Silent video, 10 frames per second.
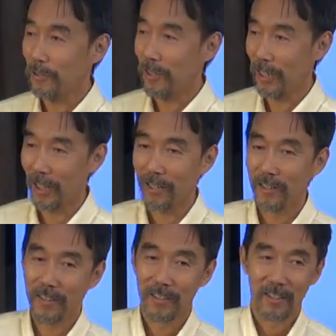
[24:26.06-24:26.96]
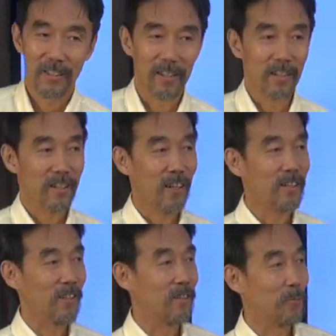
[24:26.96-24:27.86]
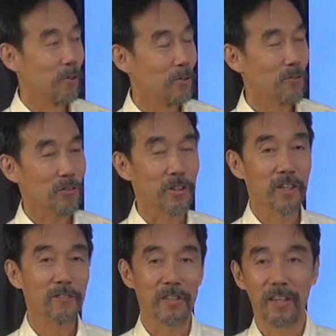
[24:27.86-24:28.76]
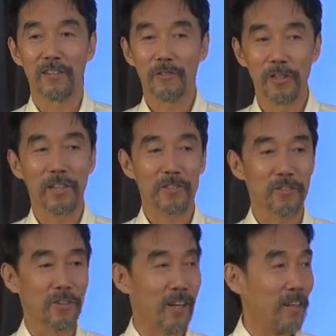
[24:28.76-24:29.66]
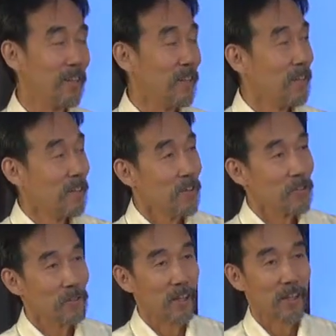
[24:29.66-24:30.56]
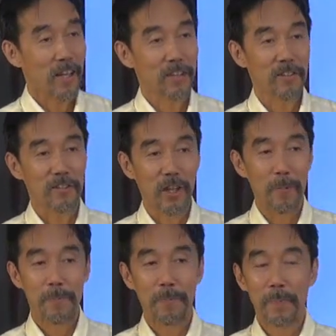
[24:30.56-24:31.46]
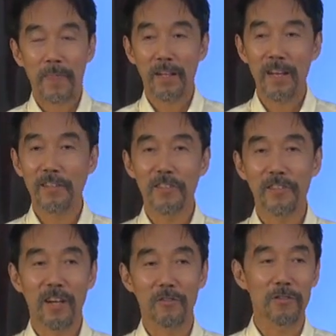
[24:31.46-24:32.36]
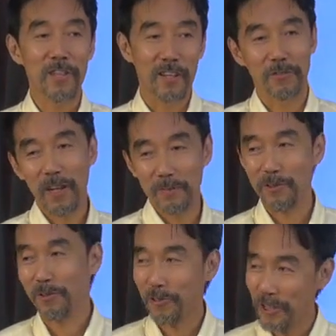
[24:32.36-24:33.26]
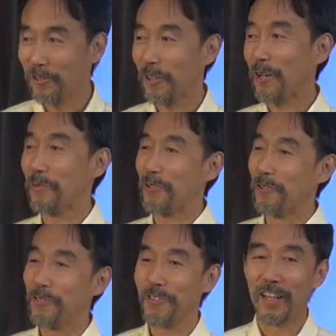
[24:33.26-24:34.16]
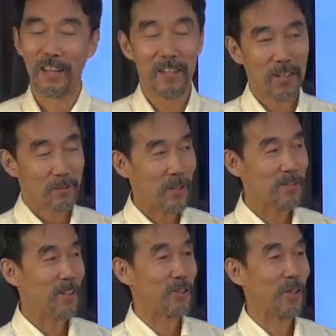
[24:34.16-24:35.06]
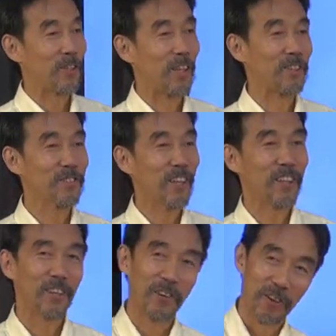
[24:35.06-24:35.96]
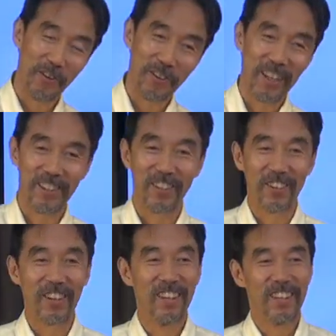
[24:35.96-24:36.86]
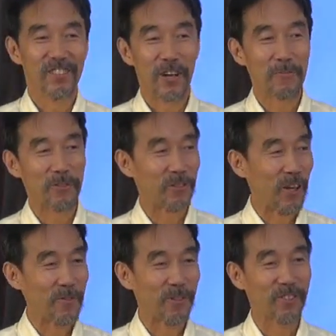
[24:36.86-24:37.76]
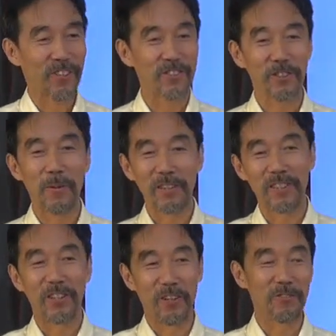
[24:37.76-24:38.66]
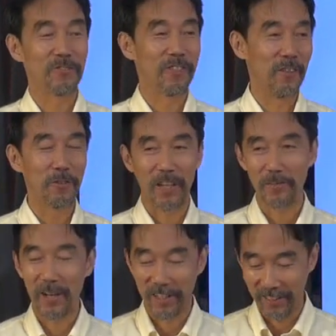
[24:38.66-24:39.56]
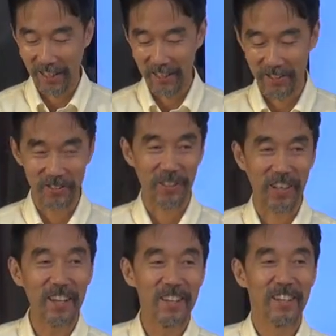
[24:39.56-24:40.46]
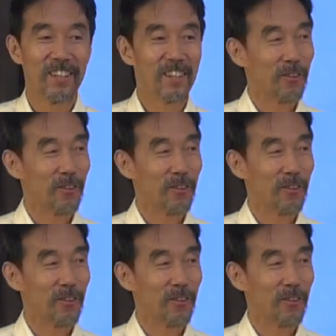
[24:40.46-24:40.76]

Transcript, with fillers: 取って、えー、帰ってきてものすごく行きたくて取りたくてしょうがないで帰ってきてで帰ってきたら「お父さんドライブ行こうお父さんドライブ行こう」っつってメッセージ待って疲れてこうやって横になったのに「ドライブ行こうドライブ行こう」って「ちょっと待っててよ」っつって保険も入ってないしとかね